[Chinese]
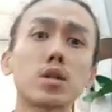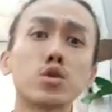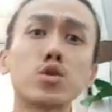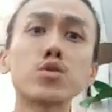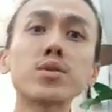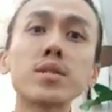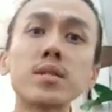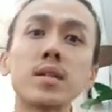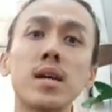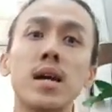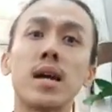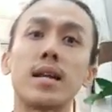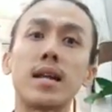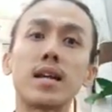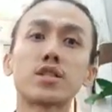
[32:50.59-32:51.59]
就是
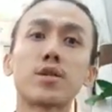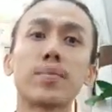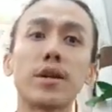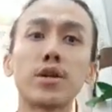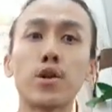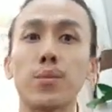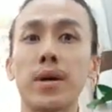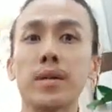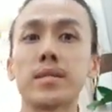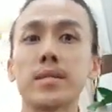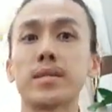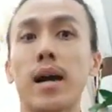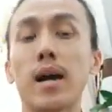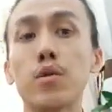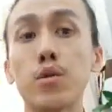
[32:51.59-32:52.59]
男生朋友们
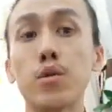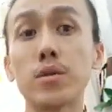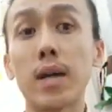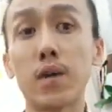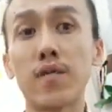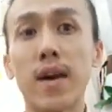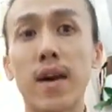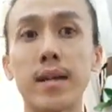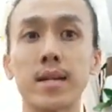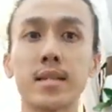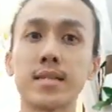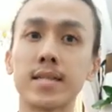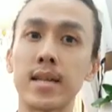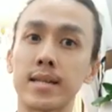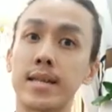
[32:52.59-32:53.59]
想要留长头发的
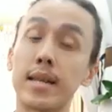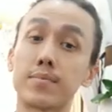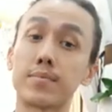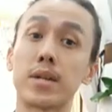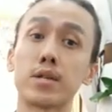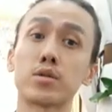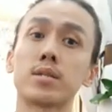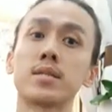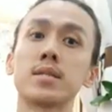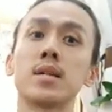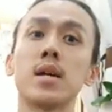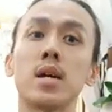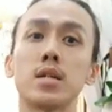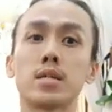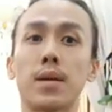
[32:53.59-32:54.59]
一些 tips 啊，就是
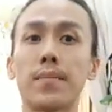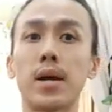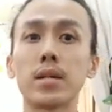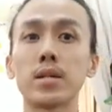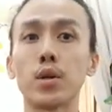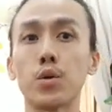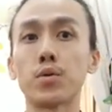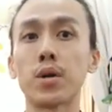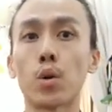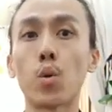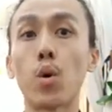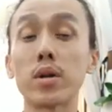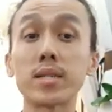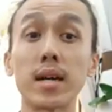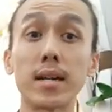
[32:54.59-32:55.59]
怎么样留的
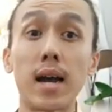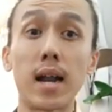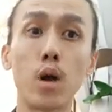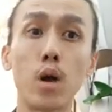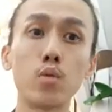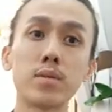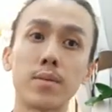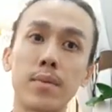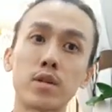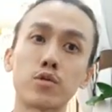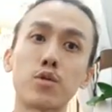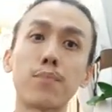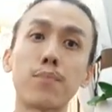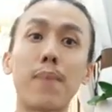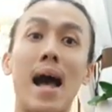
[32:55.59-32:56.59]
过程啊，然后怎么样
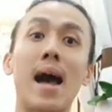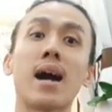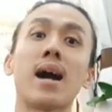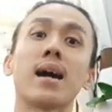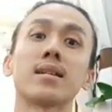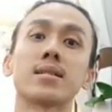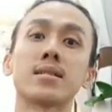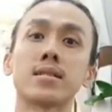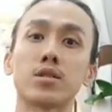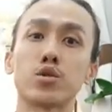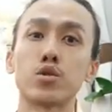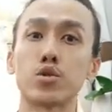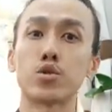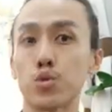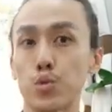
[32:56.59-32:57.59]
去绑啊，这样子
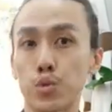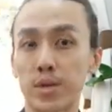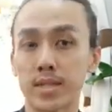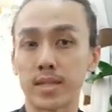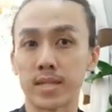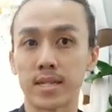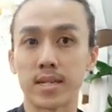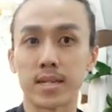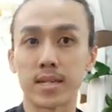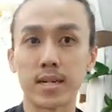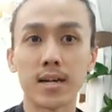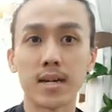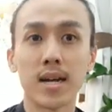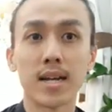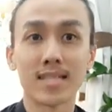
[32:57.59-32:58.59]
去处理这一
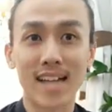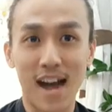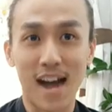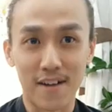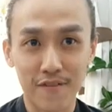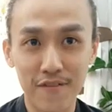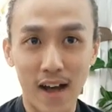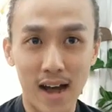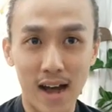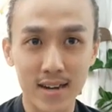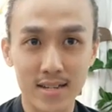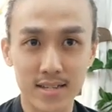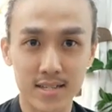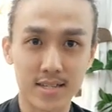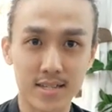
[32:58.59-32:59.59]
个长发
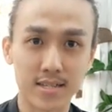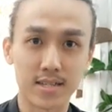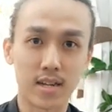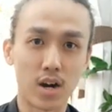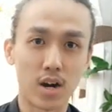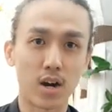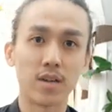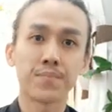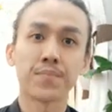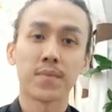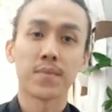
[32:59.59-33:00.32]
的这样子哦。